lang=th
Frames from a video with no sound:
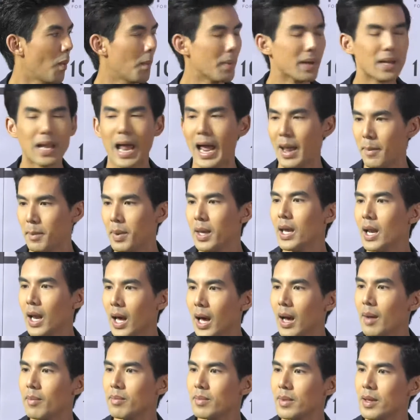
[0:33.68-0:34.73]
โอ้มันหลายปี
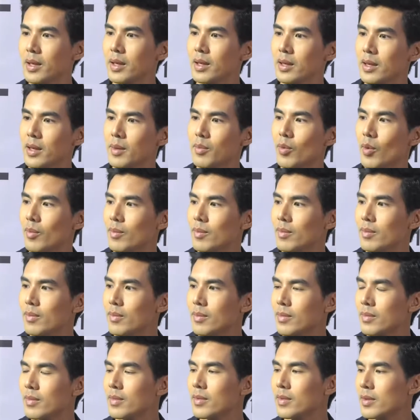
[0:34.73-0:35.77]
แล้วครับที่ที่ผม
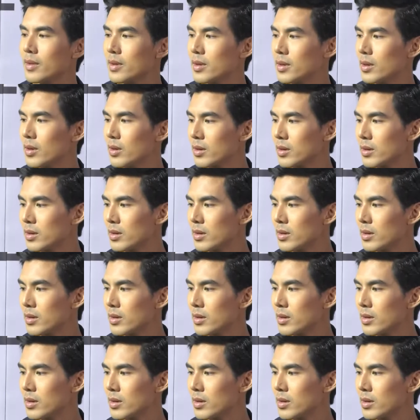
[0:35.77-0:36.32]
ซื้อ